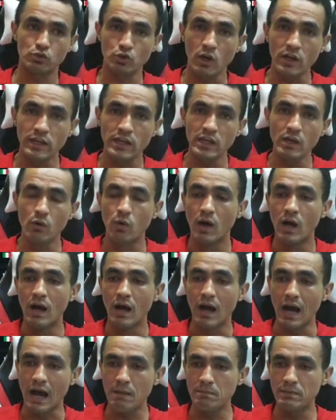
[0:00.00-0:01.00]
Só eu
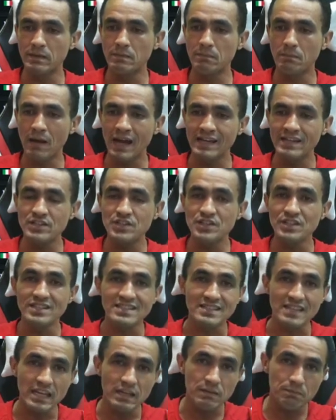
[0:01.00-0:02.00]
abri mais de
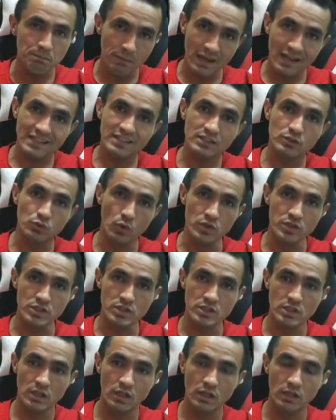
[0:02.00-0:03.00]
100 packs
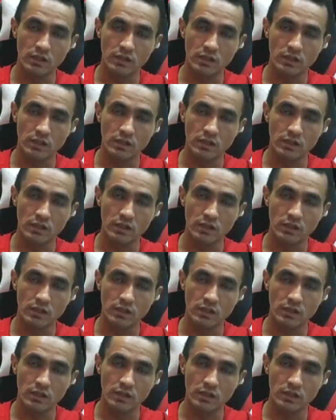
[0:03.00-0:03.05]
hoje.